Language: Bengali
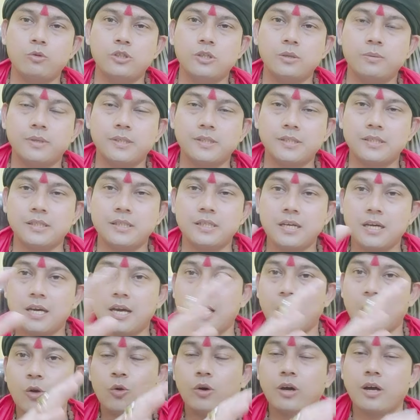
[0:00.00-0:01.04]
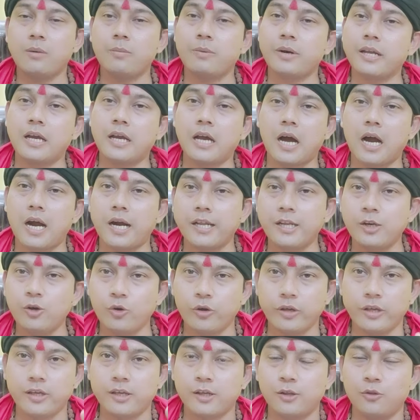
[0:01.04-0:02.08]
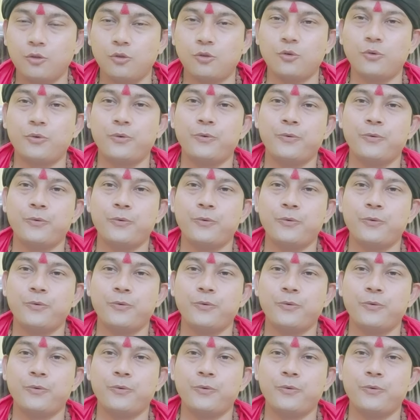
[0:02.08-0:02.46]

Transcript: বুঝতে পারছেন কালো কার মানে গাড়ি নয় কিন্তু